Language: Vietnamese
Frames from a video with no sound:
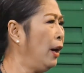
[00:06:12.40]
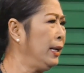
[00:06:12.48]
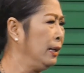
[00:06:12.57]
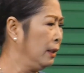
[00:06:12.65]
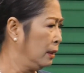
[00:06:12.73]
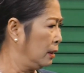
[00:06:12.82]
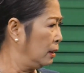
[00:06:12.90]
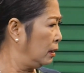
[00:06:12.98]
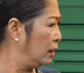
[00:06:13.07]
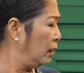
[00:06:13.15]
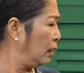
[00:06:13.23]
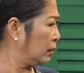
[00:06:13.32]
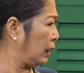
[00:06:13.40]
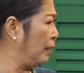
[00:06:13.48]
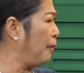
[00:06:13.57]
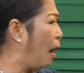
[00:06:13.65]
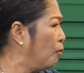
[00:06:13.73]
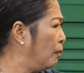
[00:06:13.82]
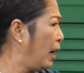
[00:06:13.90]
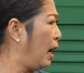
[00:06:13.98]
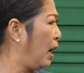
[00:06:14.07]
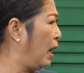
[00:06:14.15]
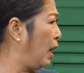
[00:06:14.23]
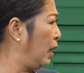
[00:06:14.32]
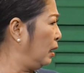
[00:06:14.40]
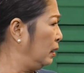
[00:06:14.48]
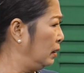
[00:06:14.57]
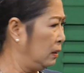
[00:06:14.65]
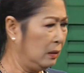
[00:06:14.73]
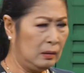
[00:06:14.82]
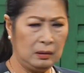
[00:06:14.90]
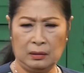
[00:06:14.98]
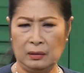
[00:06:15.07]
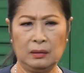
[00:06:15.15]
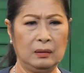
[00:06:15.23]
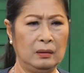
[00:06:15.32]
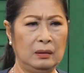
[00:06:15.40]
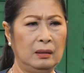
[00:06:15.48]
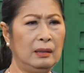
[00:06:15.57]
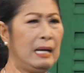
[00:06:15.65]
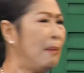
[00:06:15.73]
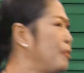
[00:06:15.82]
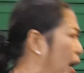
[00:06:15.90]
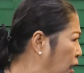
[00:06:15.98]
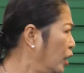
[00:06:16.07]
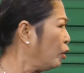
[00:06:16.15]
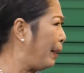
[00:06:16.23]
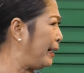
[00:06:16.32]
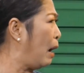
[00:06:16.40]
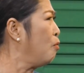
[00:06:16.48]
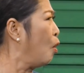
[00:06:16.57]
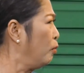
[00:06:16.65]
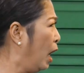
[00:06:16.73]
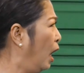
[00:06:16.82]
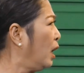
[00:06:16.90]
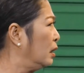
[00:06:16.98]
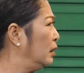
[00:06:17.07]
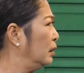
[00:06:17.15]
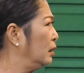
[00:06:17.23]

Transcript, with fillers: rồi tiền phòng à, năm ngày nữa tụi bay đóng không được